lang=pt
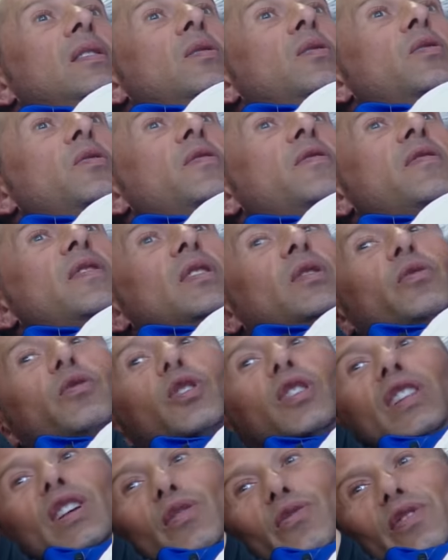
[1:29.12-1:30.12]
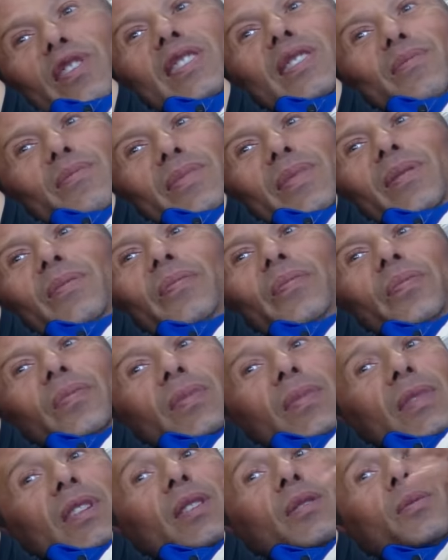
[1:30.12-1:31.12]
Eu e o Evandro votando Felipe.
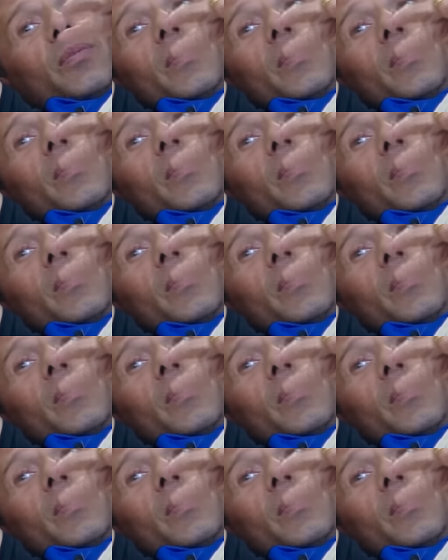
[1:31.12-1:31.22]
Eu